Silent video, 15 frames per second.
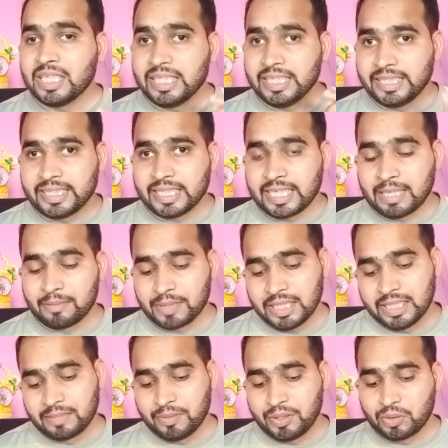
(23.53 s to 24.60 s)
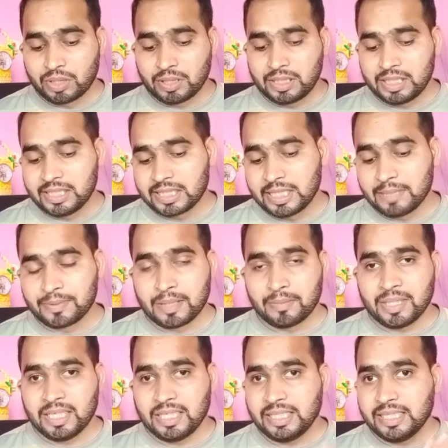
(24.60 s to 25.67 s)
इंस्टाग्राम का लिंक वीडियो के डिस्क्रिप्शन में
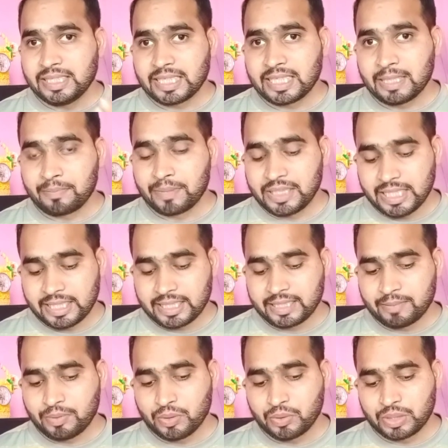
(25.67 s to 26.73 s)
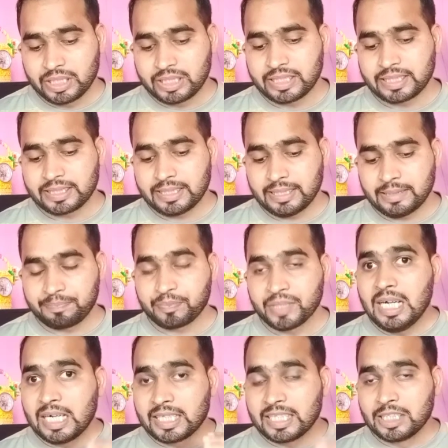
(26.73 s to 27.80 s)
है इंस्टाग्राम पर जाकर के फॉलो कर सकते हैं
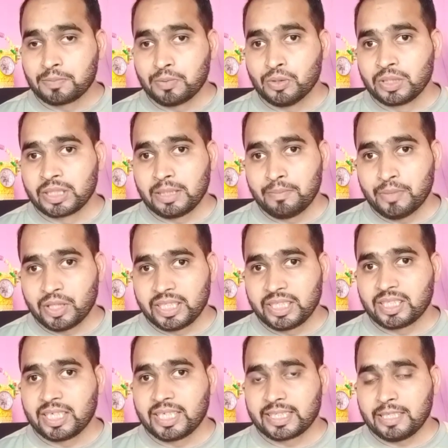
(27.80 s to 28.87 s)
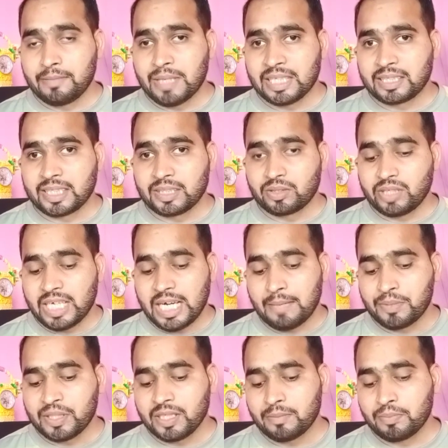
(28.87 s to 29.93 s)
अगर इस फ़ोन की बॉडी कलर की बात करें तो यहाँ
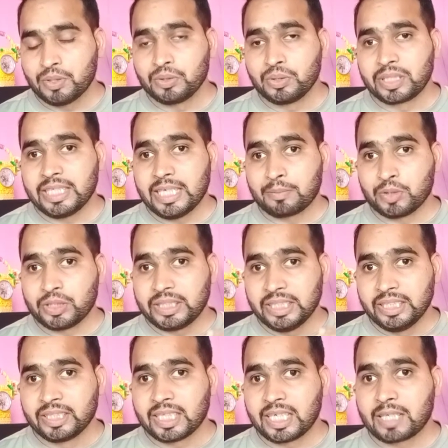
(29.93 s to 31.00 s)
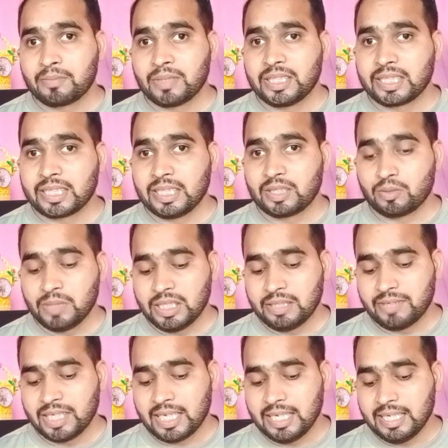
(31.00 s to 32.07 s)
पर यह फ़ोन जो कि आपको तीन कलर में देखने को मिलने
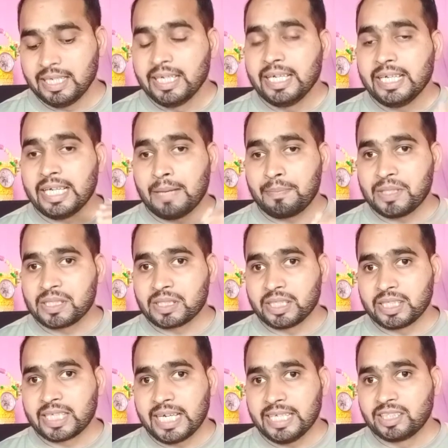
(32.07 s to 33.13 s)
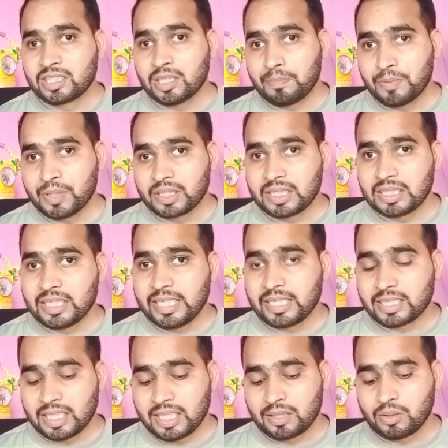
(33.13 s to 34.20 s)
वाला है यहाँ पे सनराइज कपर
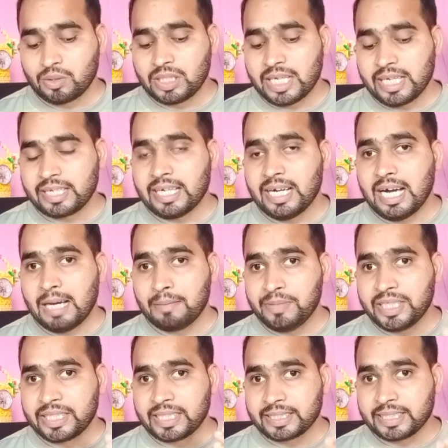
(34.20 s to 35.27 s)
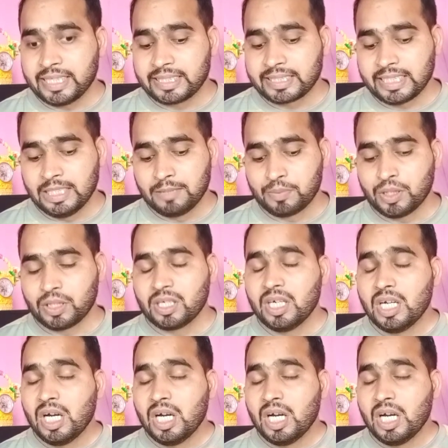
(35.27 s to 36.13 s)
एक कलर हो जाएगा आप देख सकते हैं स्क्रीन पर